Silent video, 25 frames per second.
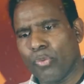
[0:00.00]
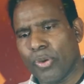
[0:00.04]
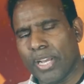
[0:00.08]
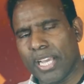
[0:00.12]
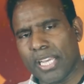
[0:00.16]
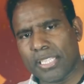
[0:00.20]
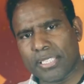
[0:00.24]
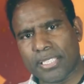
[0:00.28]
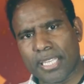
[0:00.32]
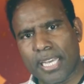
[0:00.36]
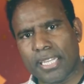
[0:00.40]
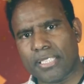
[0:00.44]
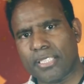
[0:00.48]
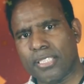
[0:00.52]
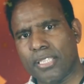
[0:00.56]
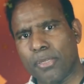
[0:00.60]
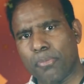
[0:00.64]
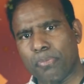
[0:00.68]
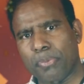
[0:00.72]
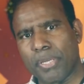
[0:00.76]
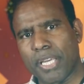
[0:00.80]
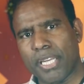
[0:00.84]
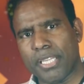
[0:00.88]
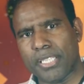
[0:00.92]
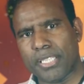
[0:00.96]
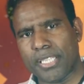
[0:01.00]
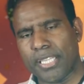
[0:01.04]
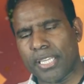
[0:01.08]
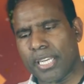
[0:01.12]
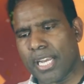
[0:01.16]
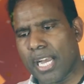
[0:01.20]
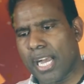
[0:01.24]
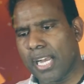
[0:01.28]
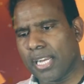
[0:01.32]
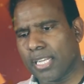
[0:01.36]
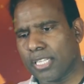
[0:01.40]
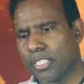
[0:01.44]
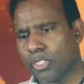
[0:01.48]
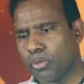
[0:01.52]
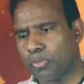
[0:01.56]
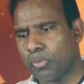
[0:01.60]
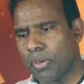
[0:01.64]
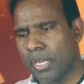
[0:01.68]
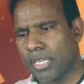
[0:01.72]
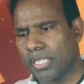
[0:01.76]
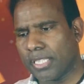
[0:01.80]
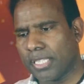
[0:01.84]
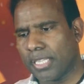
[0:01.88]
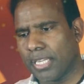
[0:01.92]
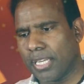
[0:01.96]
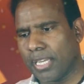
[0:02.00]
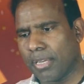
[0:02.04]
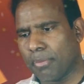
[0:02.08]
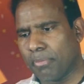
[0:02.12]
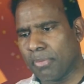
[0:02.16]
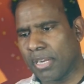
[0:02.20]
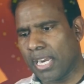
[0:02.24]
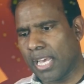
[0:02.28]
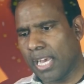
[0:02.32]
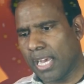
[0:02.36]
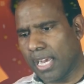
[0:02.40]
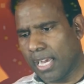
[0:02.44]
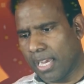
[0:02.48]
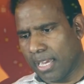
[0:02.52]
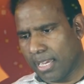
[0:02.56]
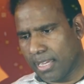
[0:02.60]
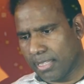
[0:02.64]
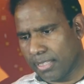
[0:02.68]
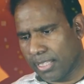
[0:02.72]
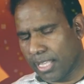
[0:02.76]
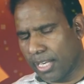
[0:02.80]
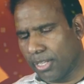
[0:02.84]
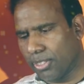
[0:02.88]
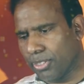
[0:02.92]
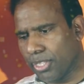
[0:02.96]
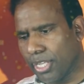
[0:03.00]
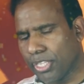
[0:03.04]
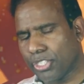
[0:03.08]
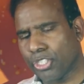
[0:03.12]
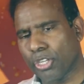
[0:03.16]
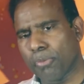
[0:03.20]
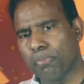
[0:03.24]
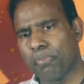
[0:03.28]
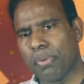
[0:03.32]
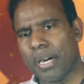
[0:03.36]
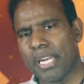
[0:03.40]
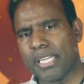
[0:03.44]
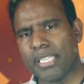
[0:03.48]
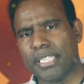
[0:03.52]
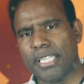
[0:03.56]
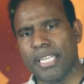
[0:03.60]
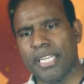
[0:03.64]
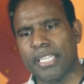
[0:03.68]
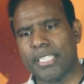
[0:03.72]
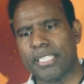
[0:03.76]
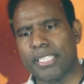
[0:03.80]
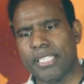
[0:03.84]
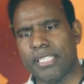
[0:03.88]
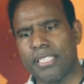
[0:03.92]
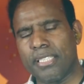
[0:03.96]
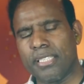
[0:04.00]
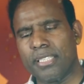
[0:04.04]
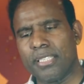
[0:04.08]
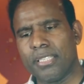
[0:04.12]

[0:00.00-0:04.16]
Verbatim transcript: వైఎస్ఆర్సీపీ ఏంటి కాంగ్రెస్ పార్టీ మన తెలుగుదేశం పార్టీ ఏంటి